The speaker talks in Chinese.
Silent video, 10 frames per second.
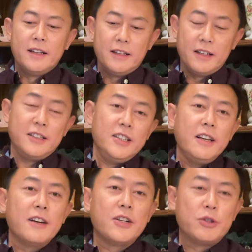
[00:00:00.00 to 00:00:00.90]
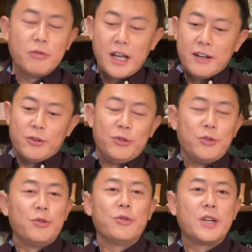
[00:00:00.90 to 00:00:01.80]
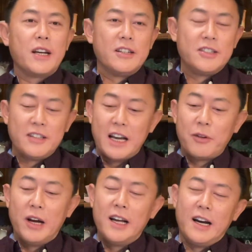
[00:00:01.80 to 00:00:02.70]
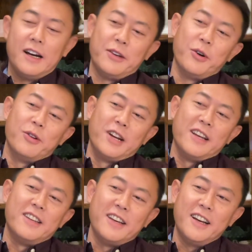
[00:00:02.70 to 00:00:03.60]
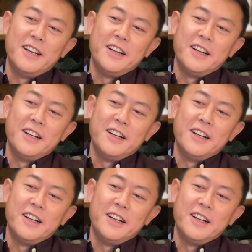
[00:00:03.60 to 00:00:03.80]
那一定是中央有有有这个智囊团啊，有这些。